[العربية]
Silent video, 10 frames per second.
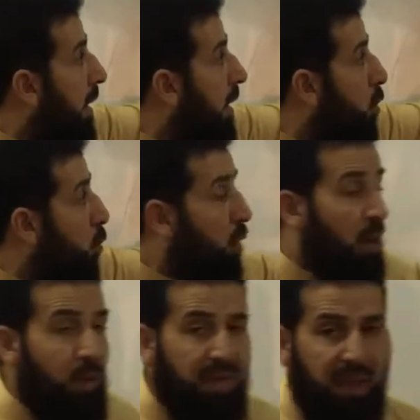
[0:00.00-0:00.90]

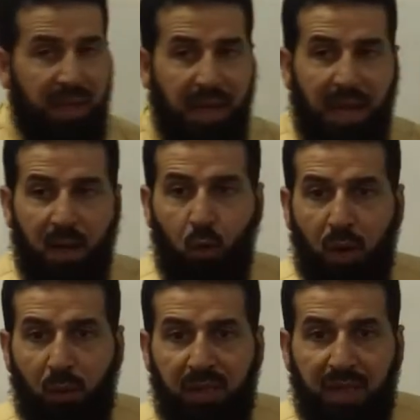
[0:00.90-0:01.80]
الاولى والثانيه الحاله
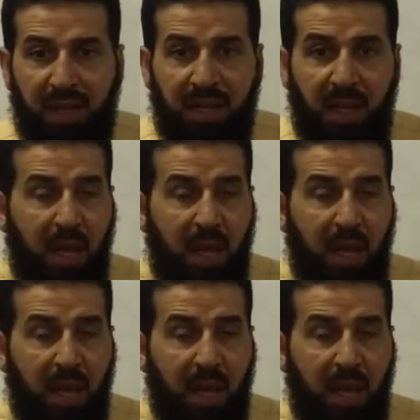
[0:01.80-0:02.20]
الاولى والثانيه